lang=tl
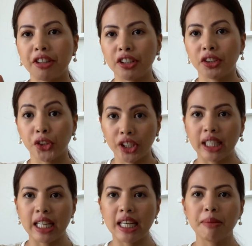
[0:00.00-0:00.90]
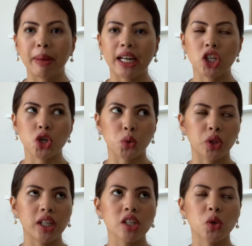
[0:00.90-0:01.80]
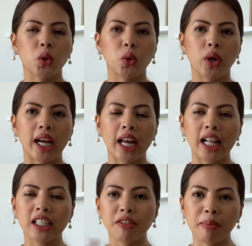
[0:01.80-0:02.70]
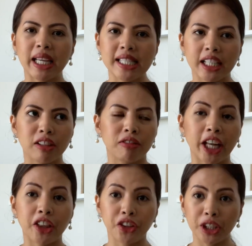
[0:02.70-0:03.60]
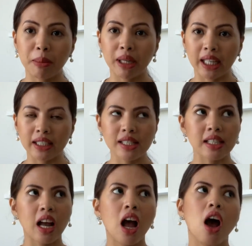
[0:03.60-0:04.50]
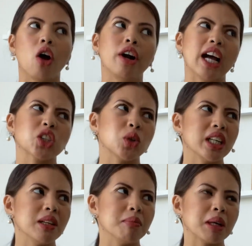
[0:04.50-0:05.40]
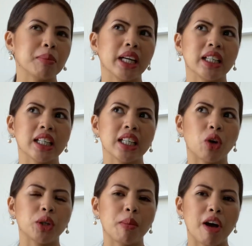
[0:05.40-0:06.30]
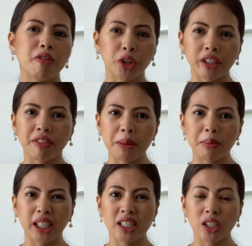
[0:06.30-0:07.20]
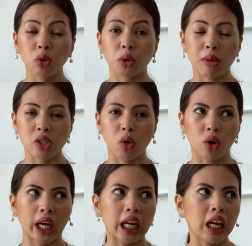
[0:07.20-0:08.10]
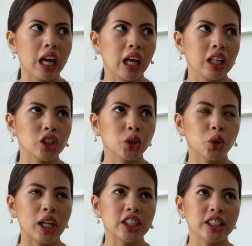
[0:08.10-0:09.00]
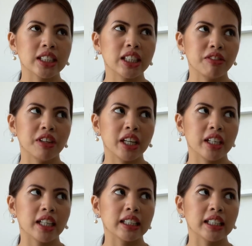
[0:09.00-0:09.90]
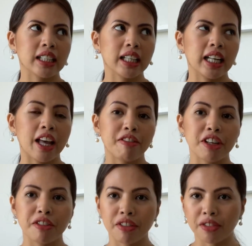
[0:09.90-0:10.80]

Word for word: 11.30 para sure. So I, I'll give myself like 30 minutes. Or actually, magbigay na rin ako ng mga 45 minutes siguro mas okay. Siguro I'll just leave here at 11.15.